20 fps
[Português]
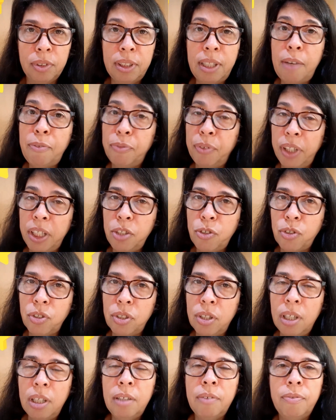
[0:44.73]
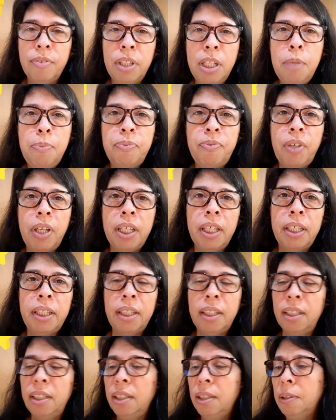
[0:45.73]
Na frente, Felipe
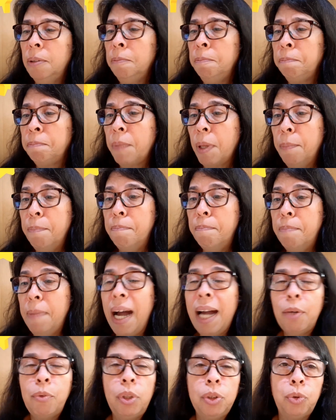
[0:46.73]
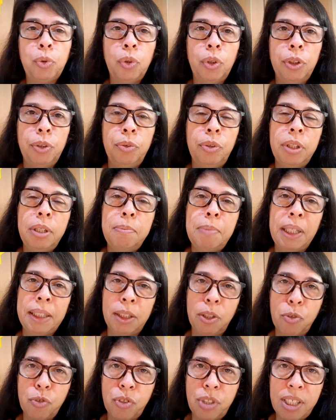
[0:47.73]
Ferreira, Marco Antônio e
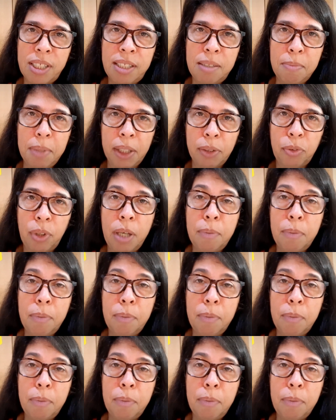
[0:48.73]
Matheus Nascimento.